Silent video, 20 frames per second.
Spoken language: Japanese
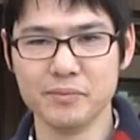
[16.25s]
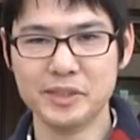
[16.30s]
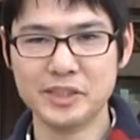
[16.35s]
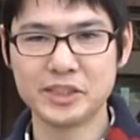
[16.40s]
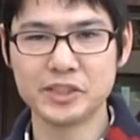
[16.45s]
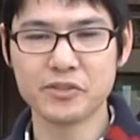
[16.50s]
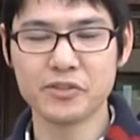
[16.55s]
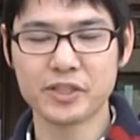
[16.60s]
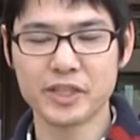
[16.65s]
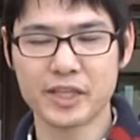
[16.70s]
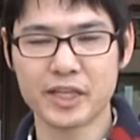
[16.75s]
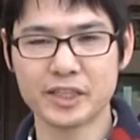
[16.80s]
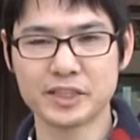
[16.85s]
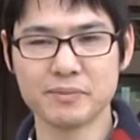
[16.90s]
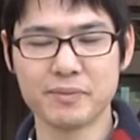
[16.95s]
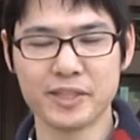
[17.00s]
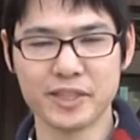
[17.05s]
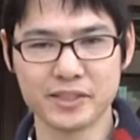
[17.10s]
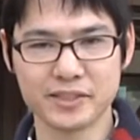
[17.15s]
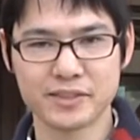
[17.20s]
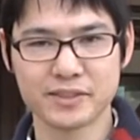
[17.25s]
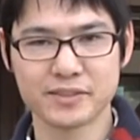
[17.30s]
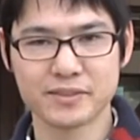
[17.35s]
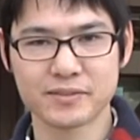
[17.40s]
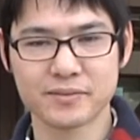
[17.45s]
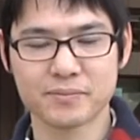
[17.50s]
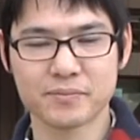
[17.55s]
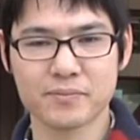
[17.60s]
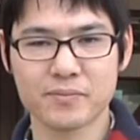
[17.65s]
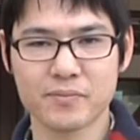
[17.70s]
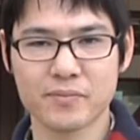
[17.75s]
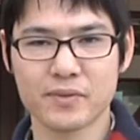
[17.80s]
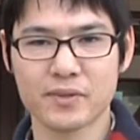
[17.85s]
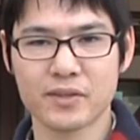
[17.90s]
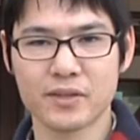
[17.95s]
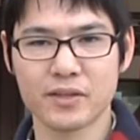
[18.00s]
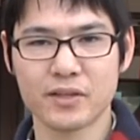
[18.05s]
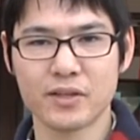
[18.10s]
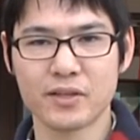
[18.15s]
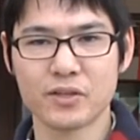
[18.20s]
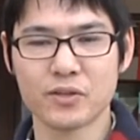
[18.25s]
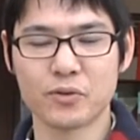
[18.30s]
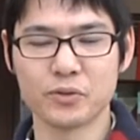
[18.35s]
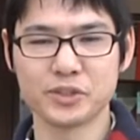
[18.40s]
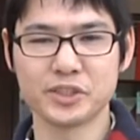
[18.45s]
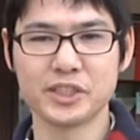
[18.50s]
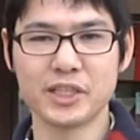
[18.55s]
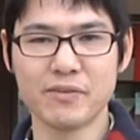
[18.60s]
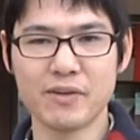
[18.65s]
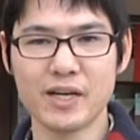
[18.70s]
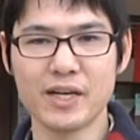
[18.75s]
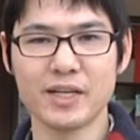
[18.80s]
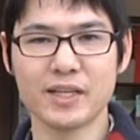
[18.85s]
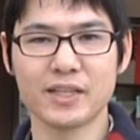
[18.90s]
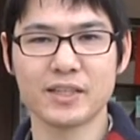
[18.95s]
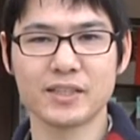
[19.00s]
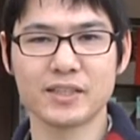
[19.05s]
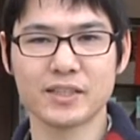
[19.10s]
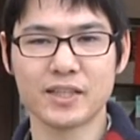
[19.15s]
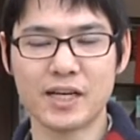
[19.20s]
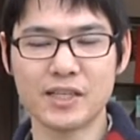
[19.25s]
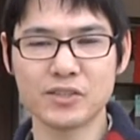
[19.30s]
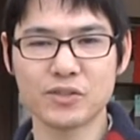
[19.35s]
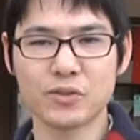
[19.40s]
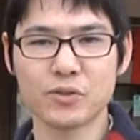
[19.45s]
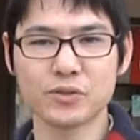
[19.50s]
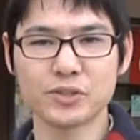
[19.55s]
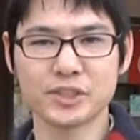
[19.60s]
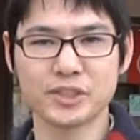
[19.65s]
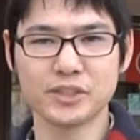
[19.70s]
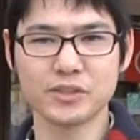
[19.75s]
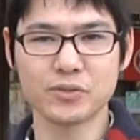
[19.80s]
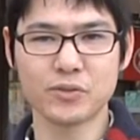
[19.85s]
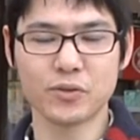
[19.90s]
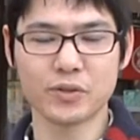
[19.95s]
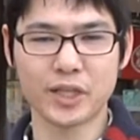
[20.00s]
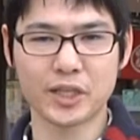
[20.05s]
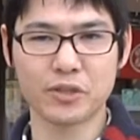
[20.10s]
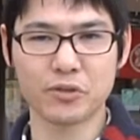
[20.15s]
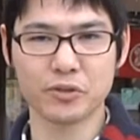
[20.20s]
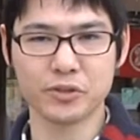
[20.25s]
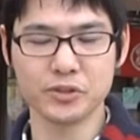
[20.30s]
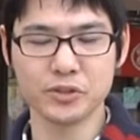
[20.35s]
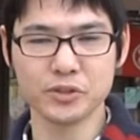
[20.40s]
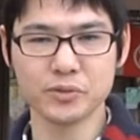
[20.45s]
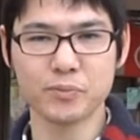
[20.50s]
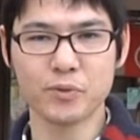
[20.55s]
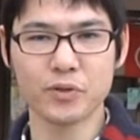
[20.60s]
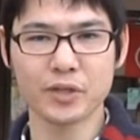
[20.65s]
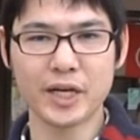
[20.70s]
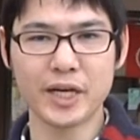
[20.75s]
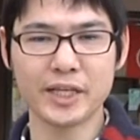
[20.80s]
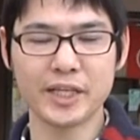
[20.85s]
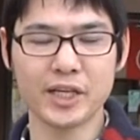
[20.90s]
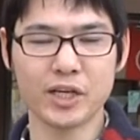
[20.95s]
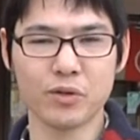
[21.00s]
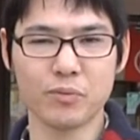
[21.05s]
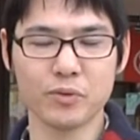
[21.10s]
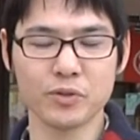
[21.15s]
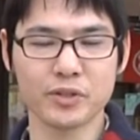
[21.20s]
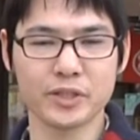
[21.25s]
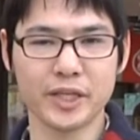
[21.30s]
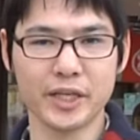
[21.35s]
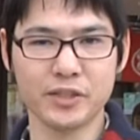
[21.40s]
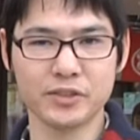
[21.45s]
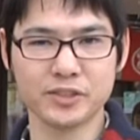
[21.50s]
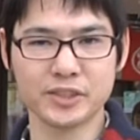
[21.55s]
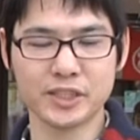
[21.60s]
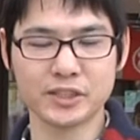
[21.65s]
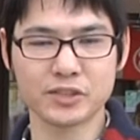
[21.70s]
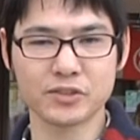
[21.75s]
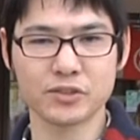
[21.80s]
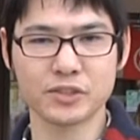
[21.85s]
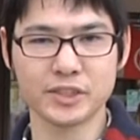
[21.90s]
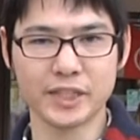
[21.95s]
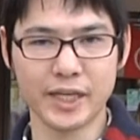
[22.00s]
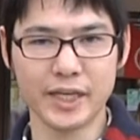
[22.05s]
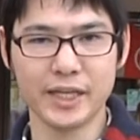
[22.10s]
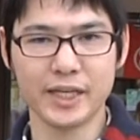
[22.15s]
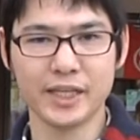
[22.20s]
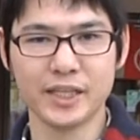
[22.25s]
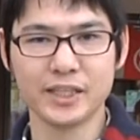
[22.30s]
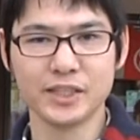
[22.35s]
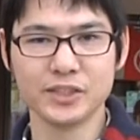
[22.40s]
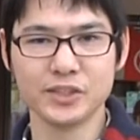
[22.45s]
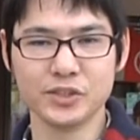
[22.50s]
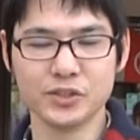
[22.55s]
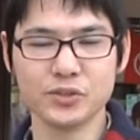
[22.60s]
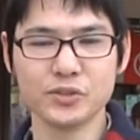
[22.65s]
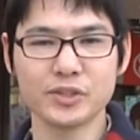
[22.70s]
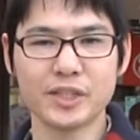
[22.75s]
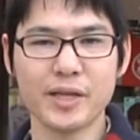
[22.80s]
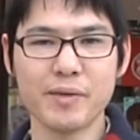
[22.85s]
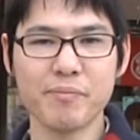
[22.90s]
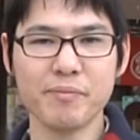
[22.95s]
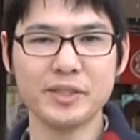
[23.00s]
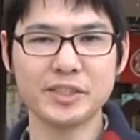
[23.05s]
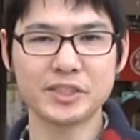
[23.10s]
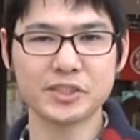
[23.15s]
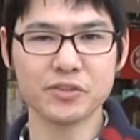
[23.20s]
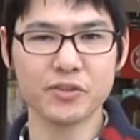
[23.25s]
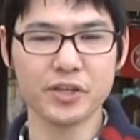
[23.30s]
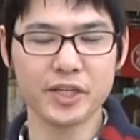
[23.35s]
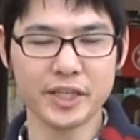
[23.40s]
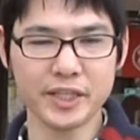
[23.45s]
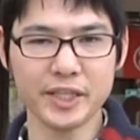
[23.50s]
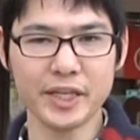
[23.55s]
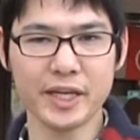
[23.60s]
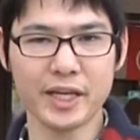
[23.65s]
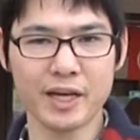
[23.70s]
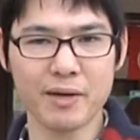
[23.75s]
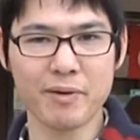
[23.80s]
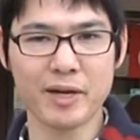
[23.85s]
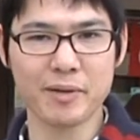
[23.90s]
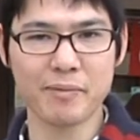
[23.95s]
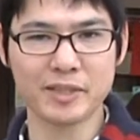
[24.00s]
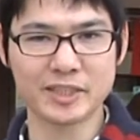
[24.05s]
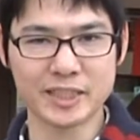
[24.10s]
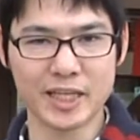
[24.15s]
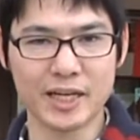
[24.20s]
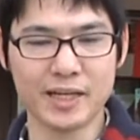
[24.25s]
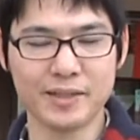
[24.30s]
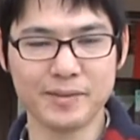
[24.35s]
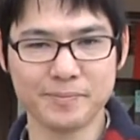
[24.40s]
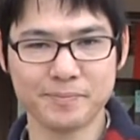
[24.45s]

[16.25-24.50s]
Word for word: 道の駅鹿島ですこちらは観光振興などの有望なアイデアを持っている施設として重点道の駅に選ばれました